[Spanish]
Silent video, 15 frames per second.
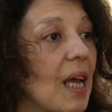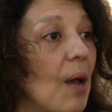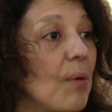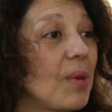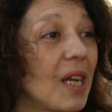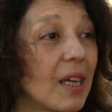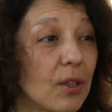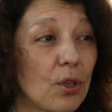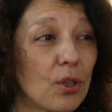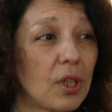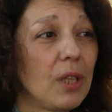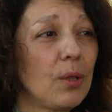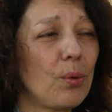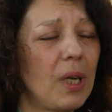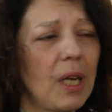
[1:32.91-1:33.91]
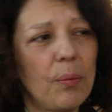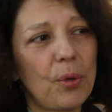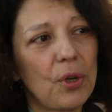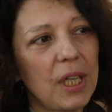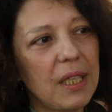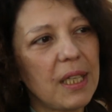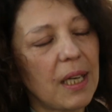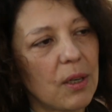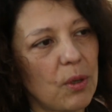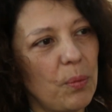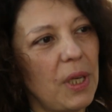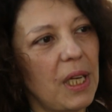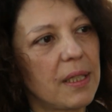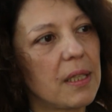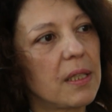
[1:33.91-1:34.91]
abiertos tanto en la política
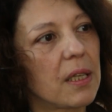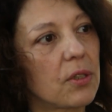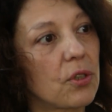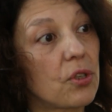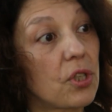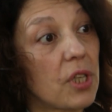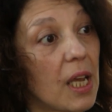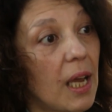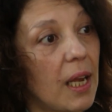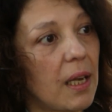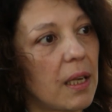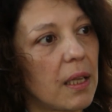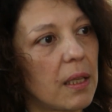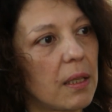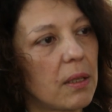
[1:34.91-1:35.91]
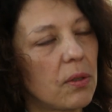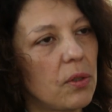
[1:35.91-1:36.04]
como en las ciencias sociales.